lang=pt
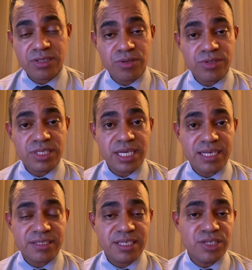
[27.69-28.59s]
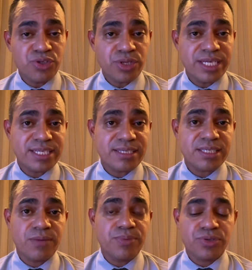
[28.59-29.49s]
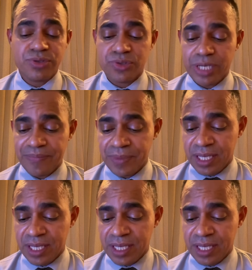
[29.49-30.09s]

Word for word: trouxe a seguinte orientação para Josué.